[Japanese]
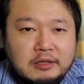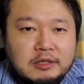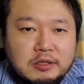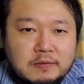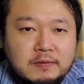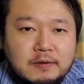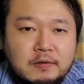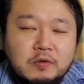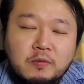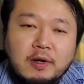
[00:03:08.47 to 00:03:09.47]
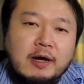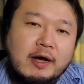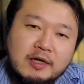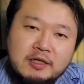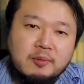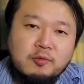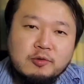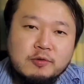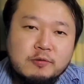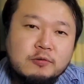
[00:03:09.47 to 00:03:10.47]
ですっていう人は下位で
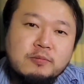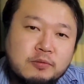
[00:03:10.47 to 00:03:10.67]
も十